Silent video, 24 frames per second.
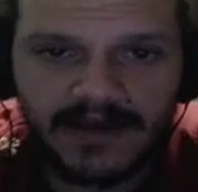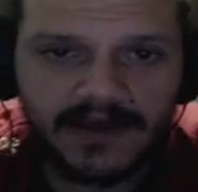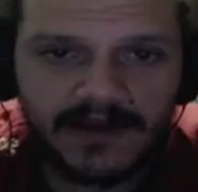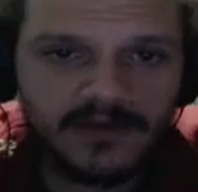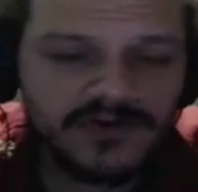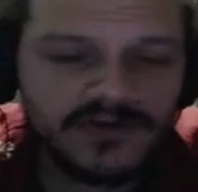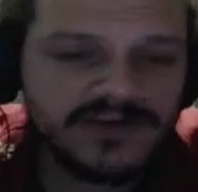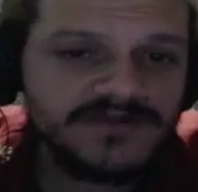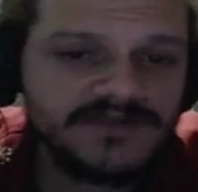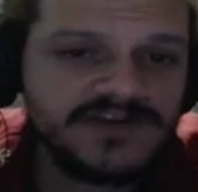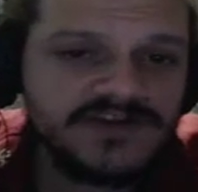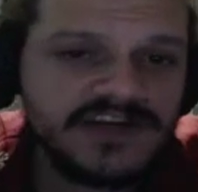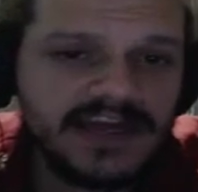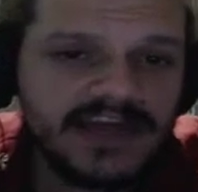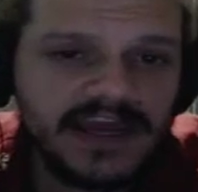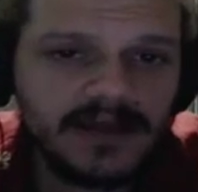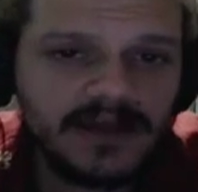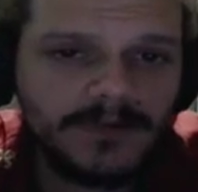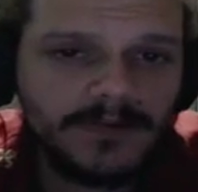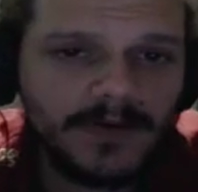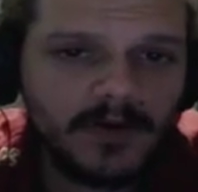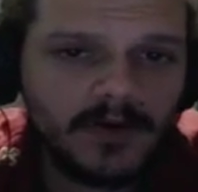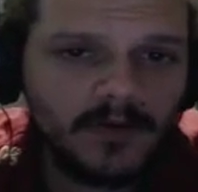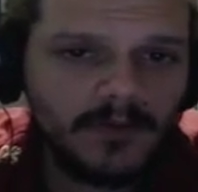Eu não tive
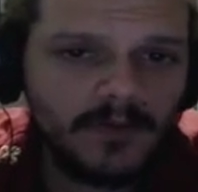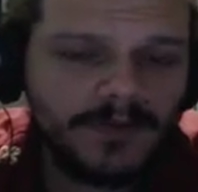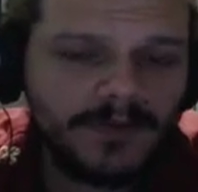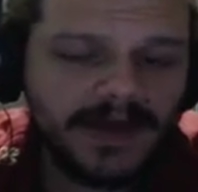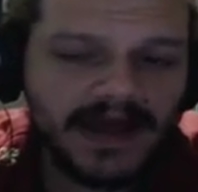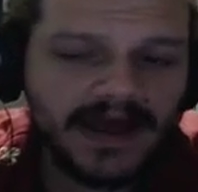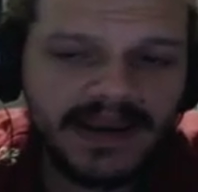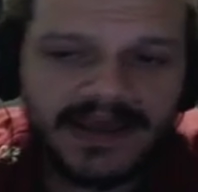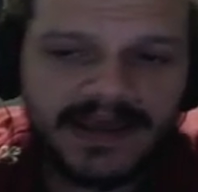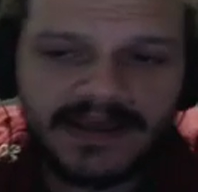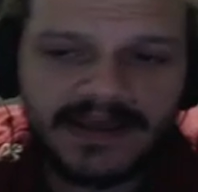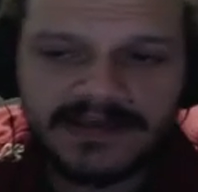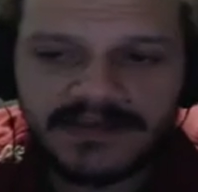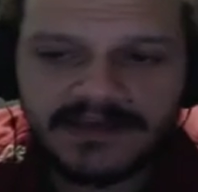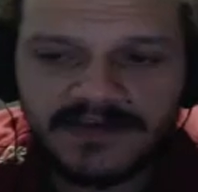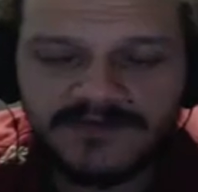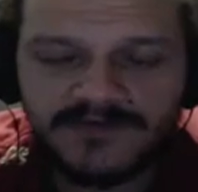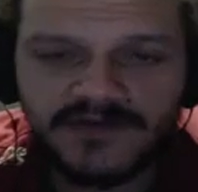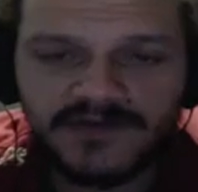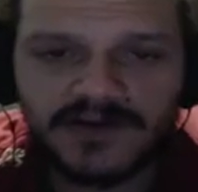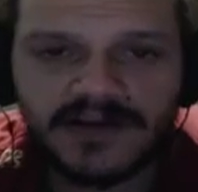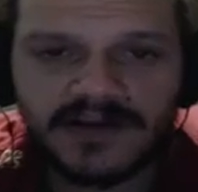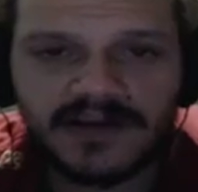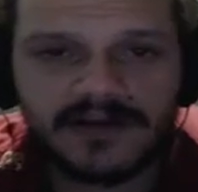dinheiro para comprar, né? Esse
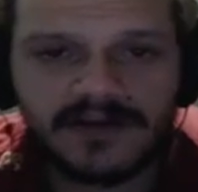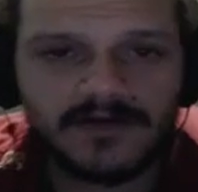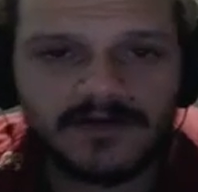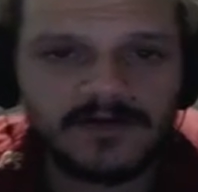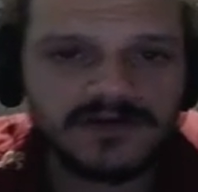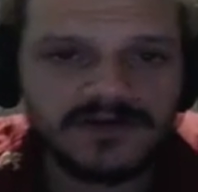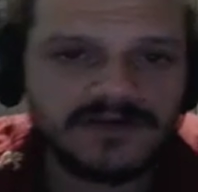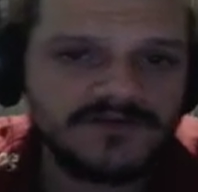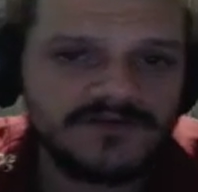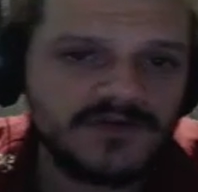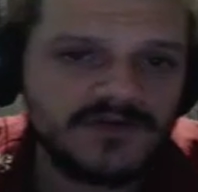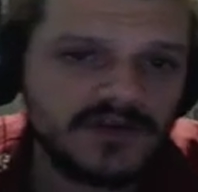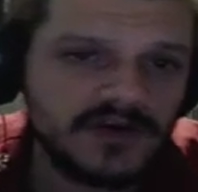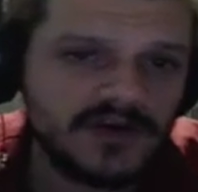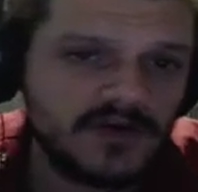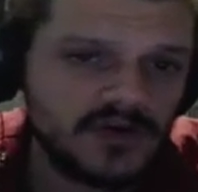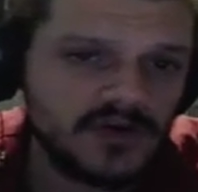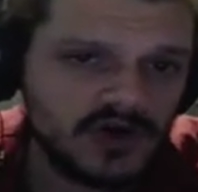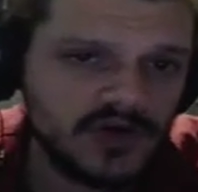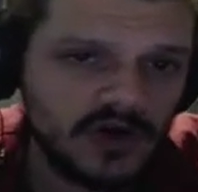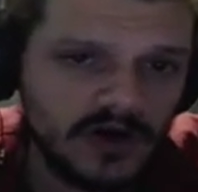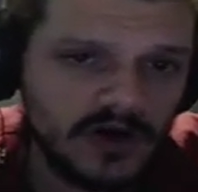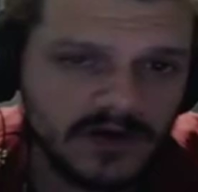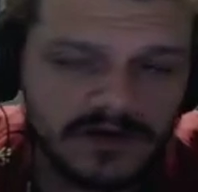servidor aqui não é o servidor que eu
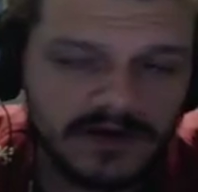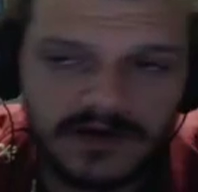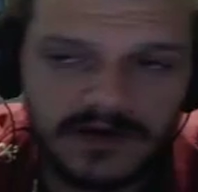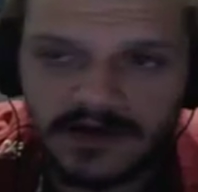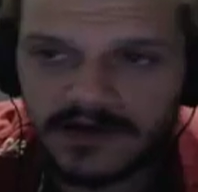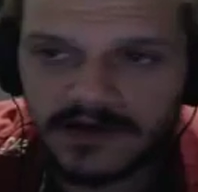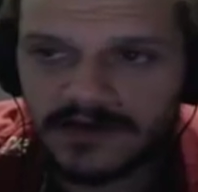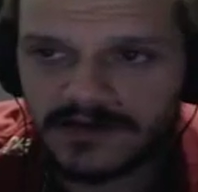jogo,